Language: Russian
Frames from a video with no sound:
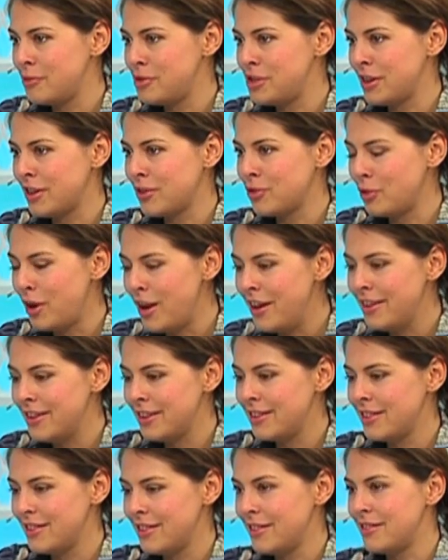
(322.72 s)
вообще
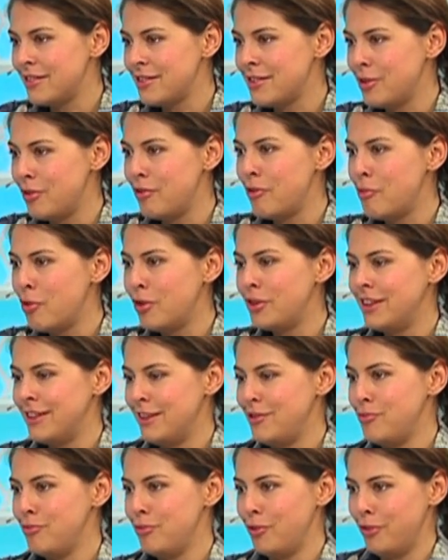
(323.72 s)
актуально, слово мода
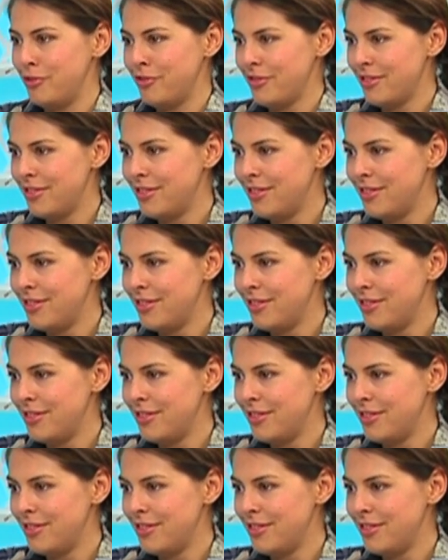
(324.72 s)
на любовь?